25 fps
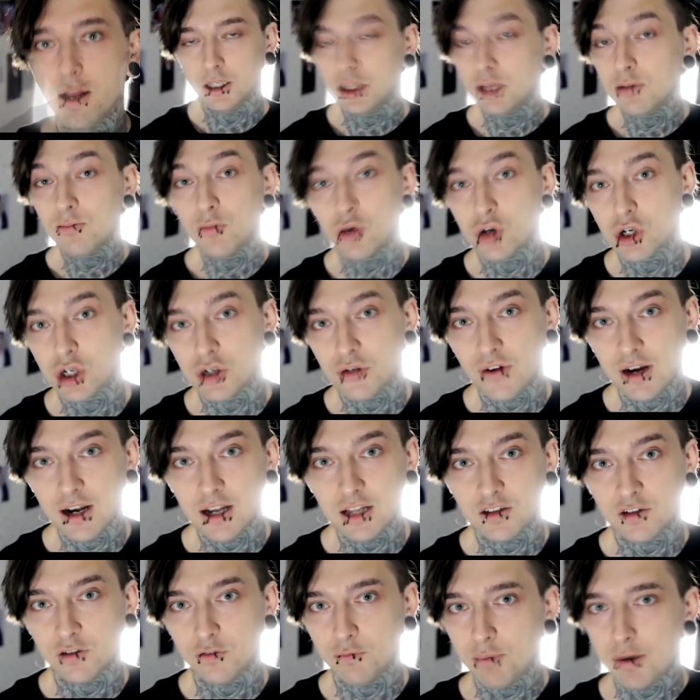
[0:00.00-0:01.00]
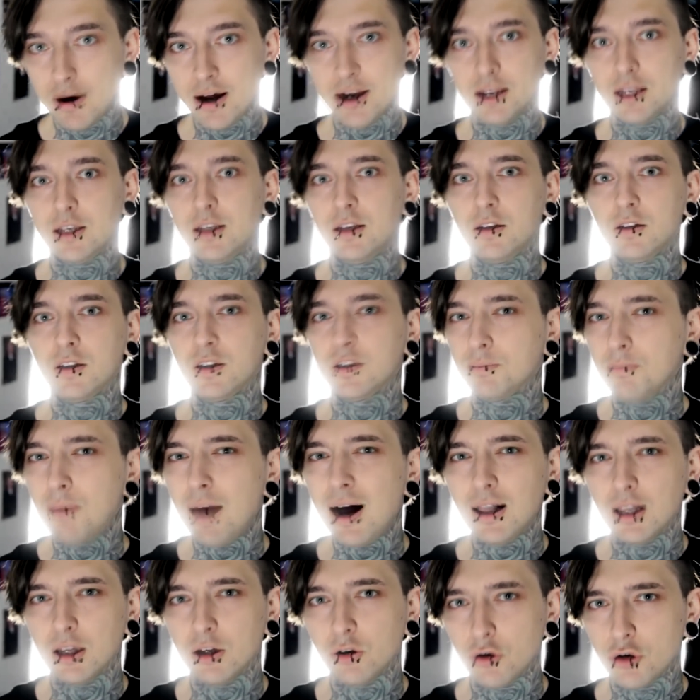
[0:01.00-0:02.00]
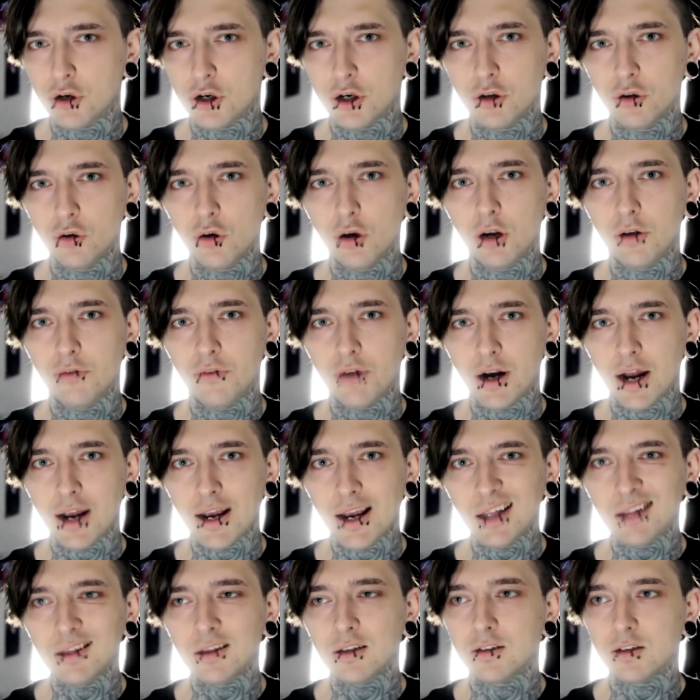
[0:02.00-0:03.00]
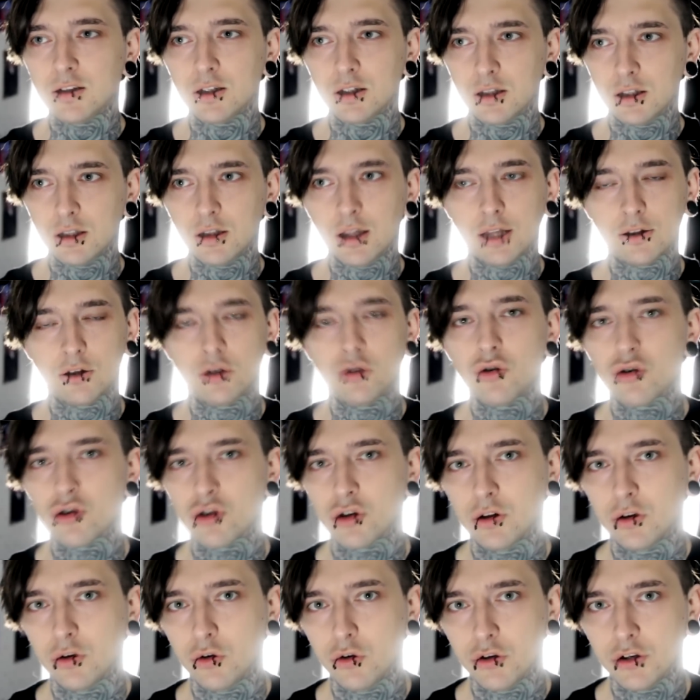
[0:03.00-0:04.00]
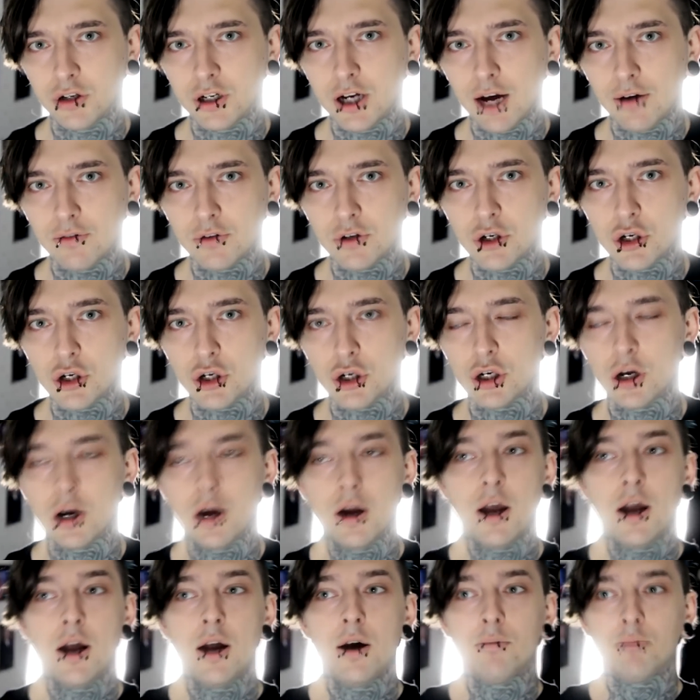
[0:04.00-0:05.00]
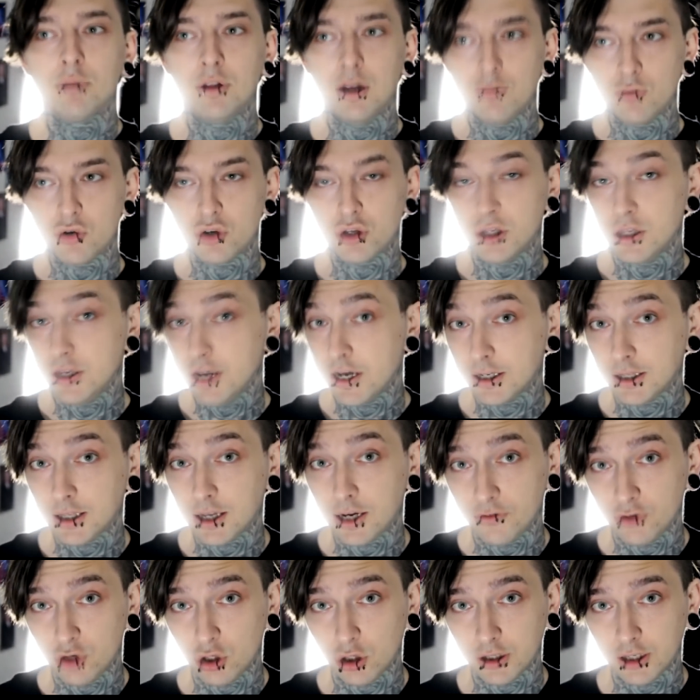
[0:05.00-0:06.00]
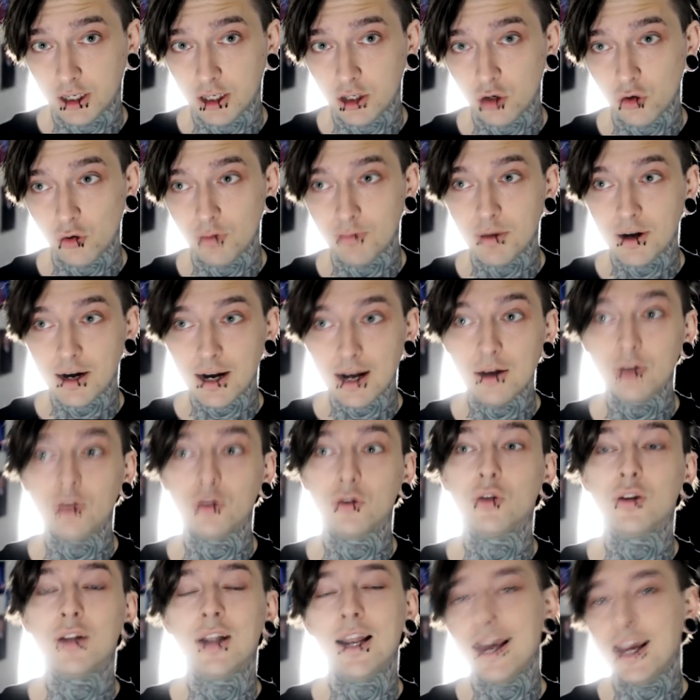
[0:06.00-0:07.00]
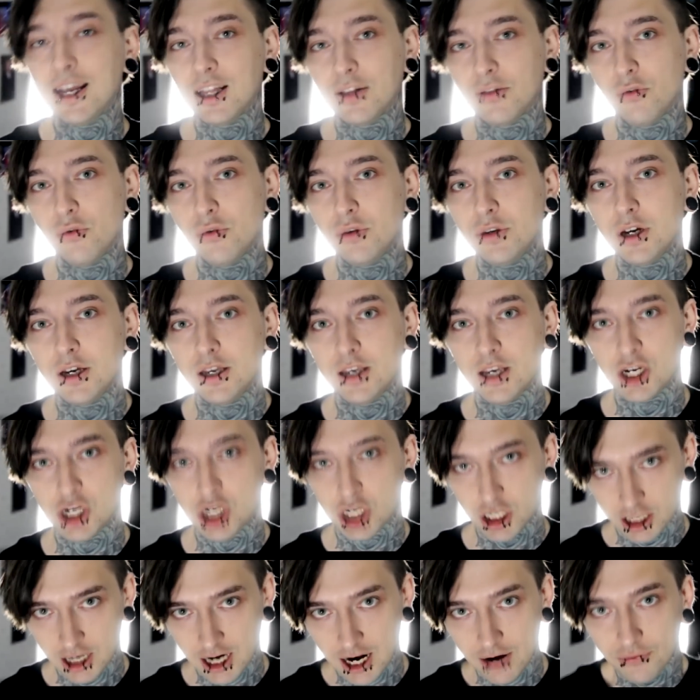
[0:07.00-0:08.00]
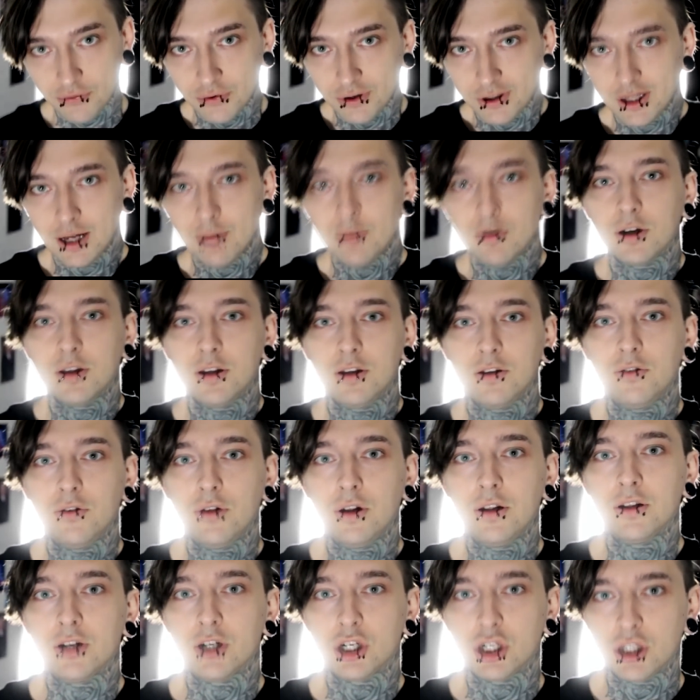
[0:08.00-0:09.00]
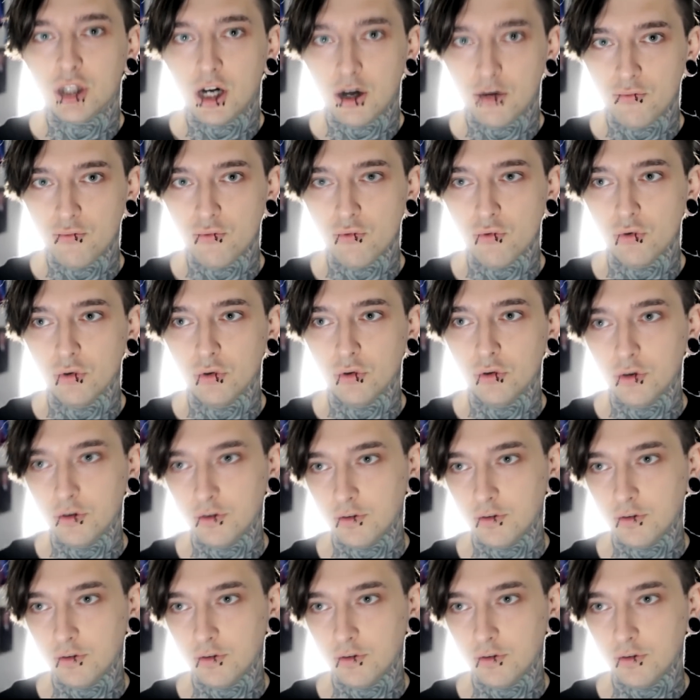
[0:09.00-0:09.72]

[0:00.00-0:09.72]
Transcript: И ты можешь валяться в парке, и с малой очень долей вероятности ты наткнешься на какой-нибудь говнище, потому что некоторые все-таки не убирают, но для этого у них есть штраф и там их действительно штрафуют.